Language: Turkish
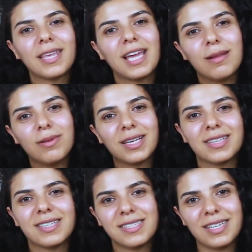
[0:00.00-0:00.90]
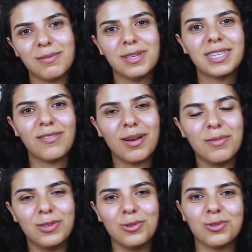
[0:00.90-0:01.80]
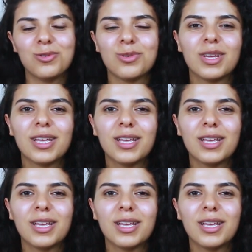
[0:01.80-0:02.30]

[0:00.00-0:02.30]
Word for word: kelebek etkisi gibi devam ediyordur.